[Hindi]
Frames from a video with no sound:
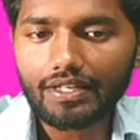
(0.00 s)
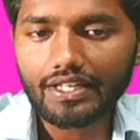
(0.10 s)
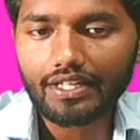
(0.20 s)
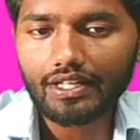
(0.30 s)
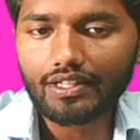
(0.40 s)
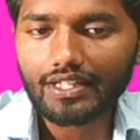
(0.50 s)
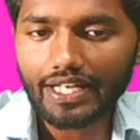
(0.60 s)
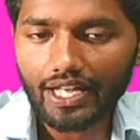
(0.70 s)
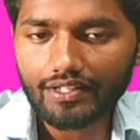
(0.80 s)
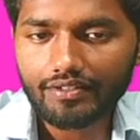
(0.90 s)
इन्हें
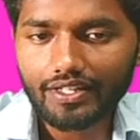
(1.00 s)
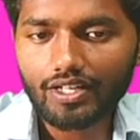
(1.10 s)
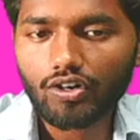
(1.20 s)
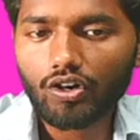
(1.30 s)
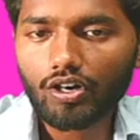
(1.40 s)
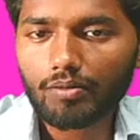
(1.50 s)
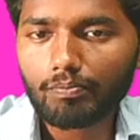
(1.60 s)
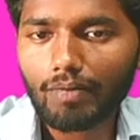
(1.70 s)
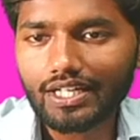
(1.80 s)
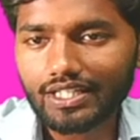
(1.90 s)
ध्यान दें और
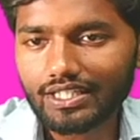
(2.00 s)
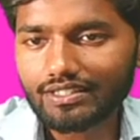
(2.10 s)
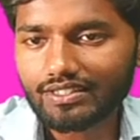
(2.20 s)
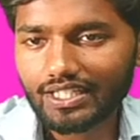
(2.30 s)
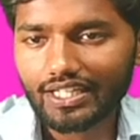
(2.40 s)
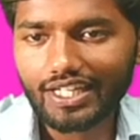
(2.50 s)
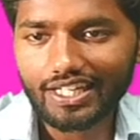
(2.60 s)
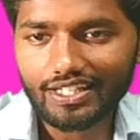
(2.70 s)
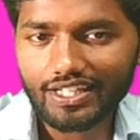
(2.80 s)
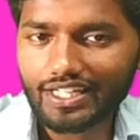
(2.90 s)
बारीकी से
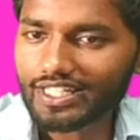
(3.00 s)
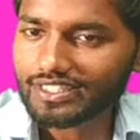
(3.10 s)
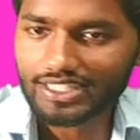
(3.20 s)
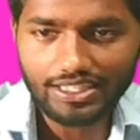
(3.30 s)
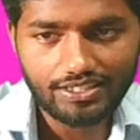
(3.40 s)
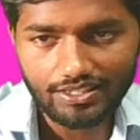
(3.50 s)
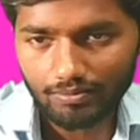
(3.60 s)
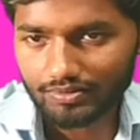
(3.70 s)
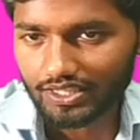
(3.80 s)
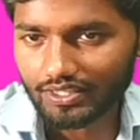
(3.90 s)
एक एक चीज
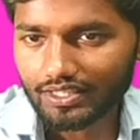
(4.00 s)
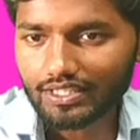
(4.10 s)
समझें